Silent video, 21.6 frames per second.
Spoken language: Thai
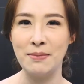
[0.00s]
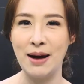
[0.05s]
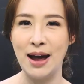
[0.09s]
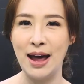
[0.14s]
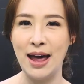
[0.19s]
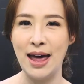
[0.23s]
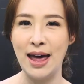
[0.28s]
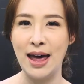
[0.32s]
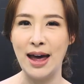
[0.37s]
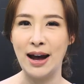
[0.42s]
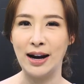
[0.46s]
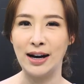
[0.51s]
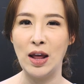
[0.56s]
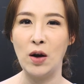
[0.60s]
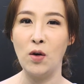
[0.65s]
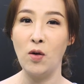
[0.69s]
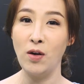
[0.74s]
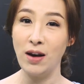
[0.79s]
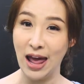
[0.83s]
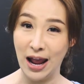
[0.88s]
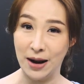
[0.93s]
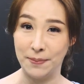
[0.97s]
มากๆแล้ว
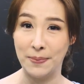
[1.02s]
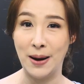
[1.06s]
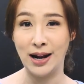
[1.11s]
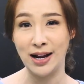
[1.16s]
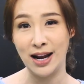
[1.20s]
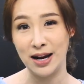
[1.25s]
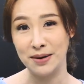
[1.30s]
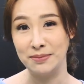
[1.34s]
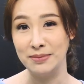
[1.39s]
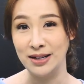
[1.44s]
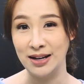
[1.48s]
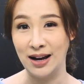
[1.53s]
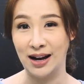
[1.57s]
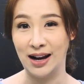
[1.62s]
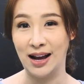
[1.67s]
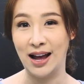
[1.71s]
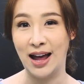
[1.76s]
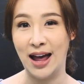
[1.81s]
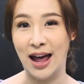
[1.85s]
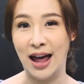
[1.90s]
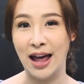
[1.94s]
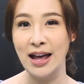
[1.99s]
ก็หลายพรรคการเมือง
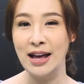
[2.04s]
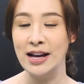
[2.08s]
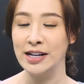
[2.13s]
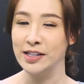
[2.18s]
อะค่ะ